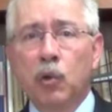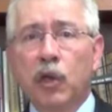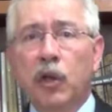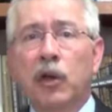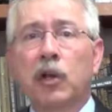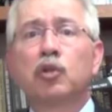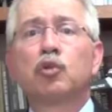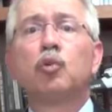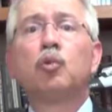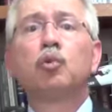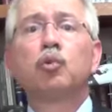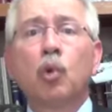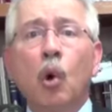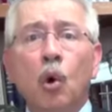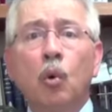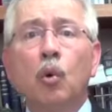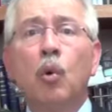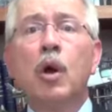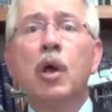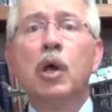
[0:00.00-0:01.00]
que
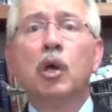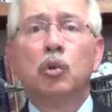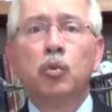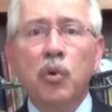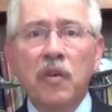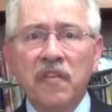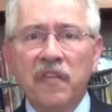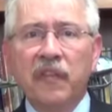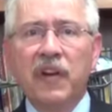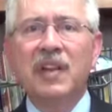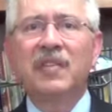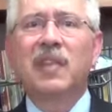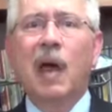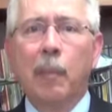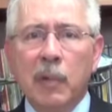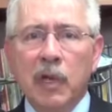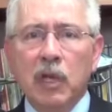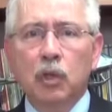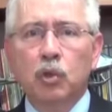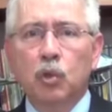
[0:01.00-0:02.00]
resultou do
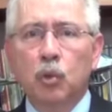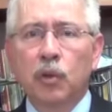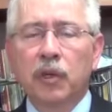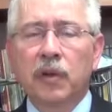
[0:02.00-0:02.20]
enfrentamento,